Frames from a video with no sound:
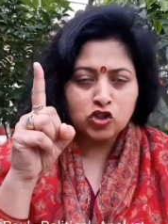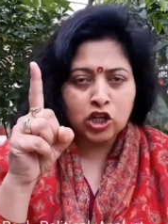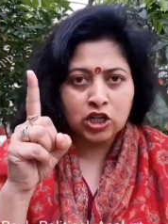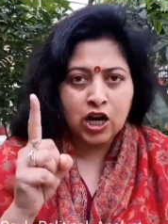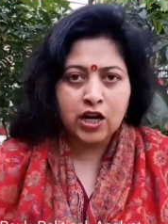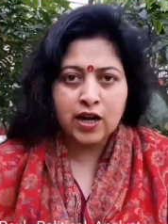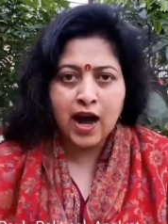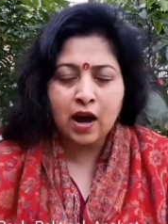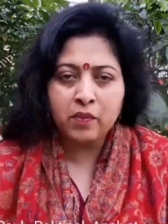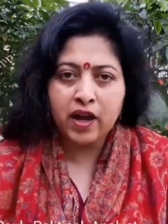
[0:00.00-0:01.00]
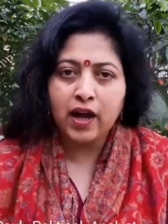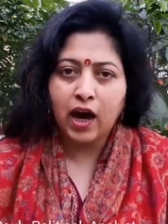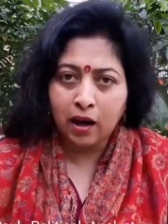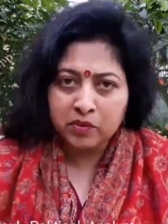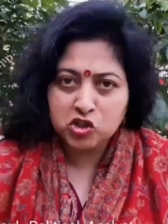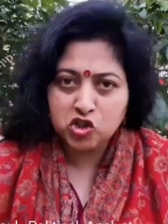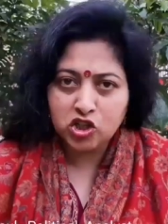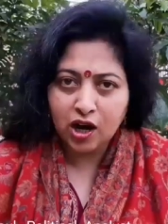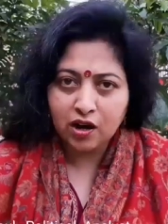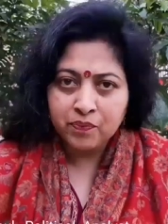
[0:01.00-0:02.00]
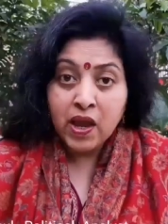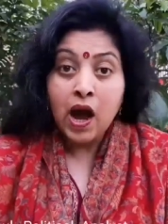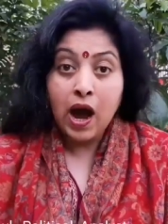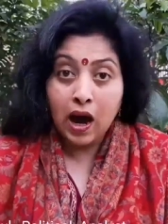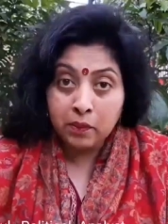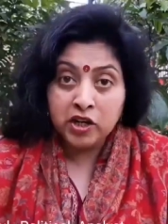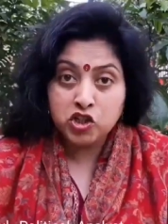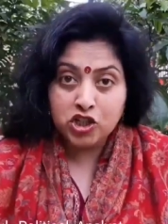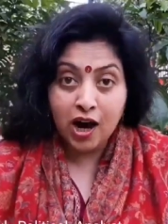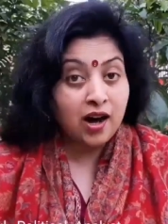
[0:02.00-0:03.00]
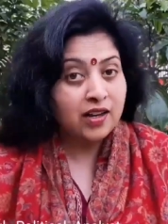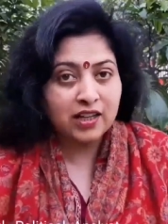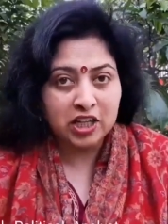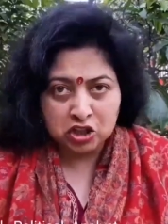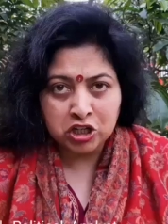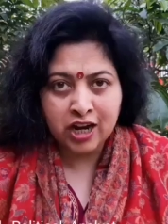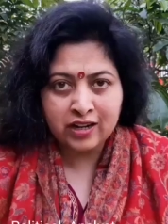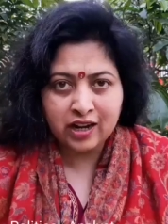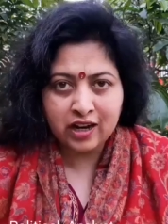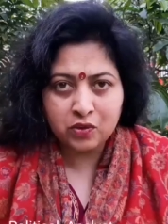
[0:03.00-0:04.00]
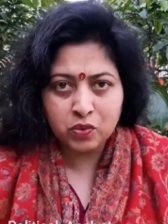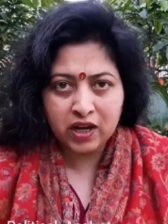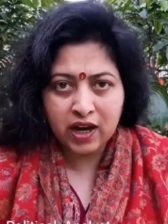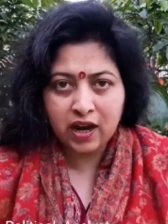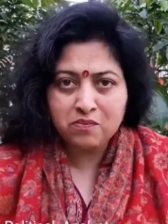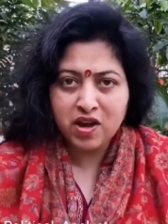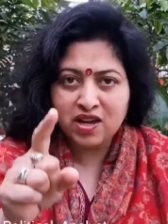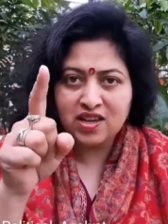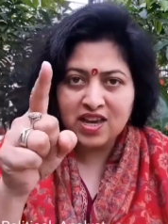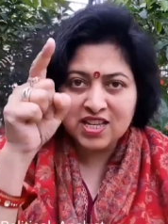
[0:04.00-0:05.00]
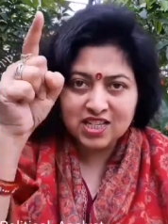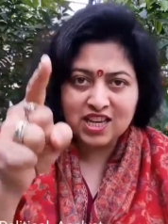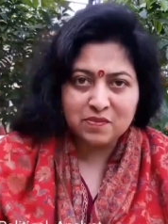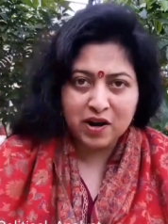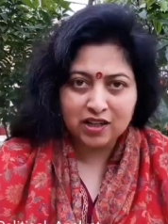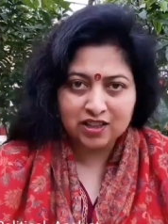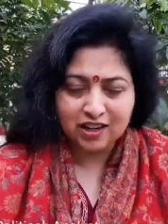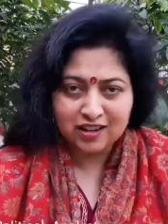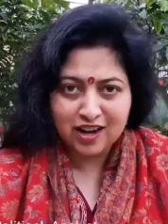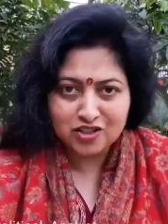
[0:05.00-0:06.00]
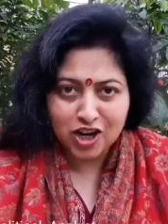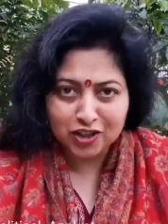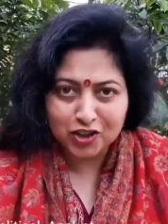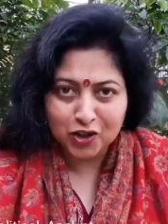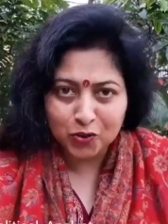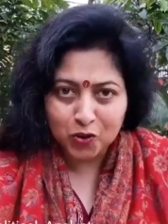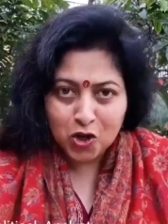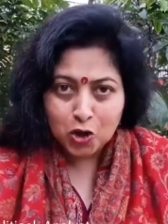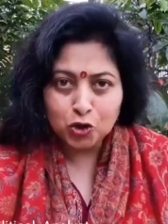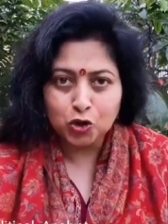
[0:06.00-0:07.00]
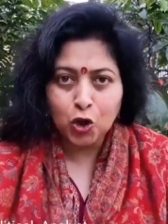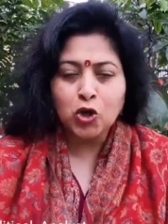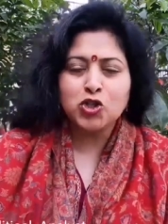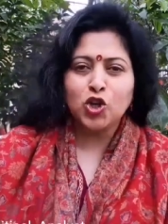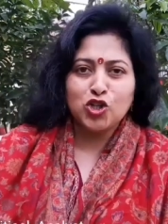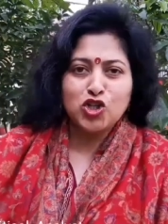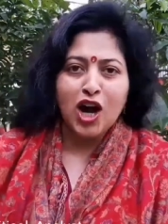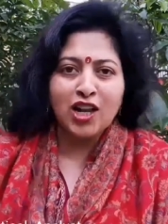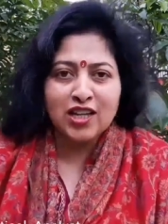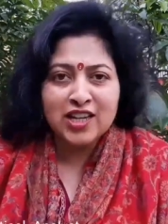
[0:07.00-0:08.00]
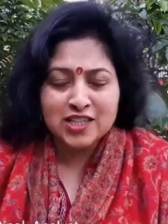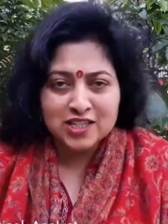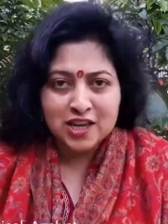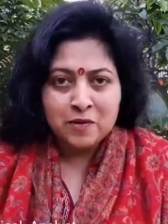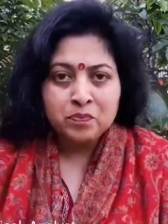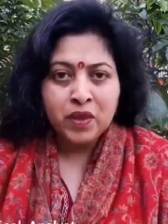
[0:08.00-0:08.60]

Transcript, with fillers: जिनका नाम है अमित शाह अमित शाह कितने डरे हुए हैं मैं इसकी बात करना चाहती हूँ 240